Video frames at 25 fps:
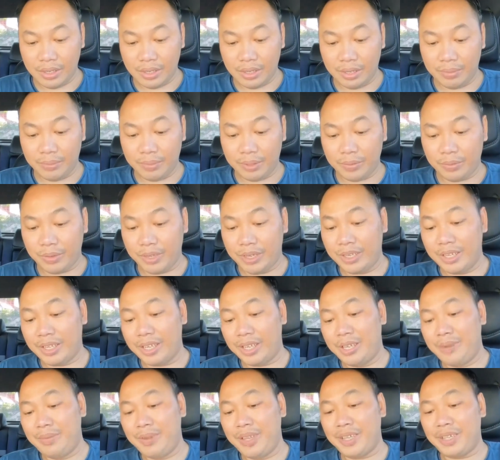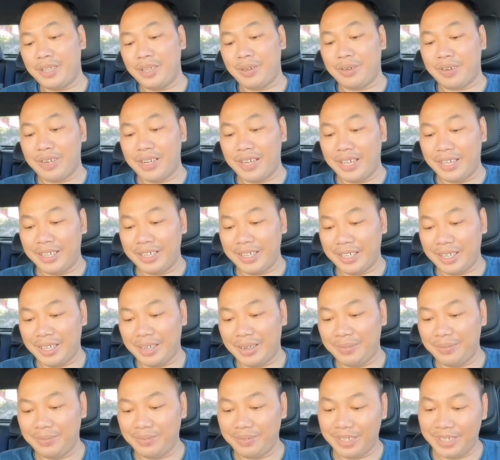ông Minh Quỳnh chỉ biết trục lợi cho
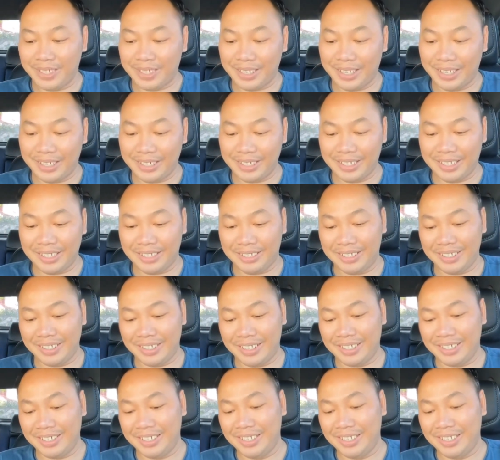ông và nâng chọn